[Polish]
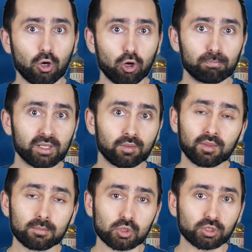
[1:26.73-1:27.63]

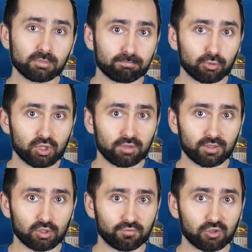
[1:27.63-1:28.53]
Obecnie możemy
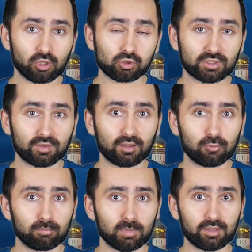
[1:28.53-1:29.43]
podziwiać wciąż
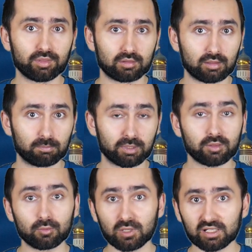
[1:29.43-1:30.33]
całą masę
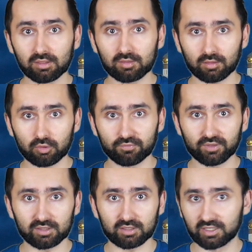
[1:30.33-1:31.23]
bardzo ładnie
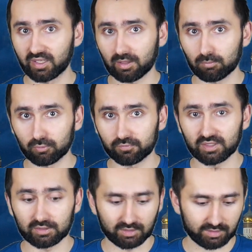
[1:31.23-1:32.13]
zachowanych Kremlów
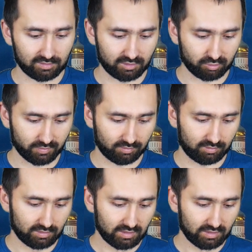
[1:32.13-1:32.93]
na terenie Rosji.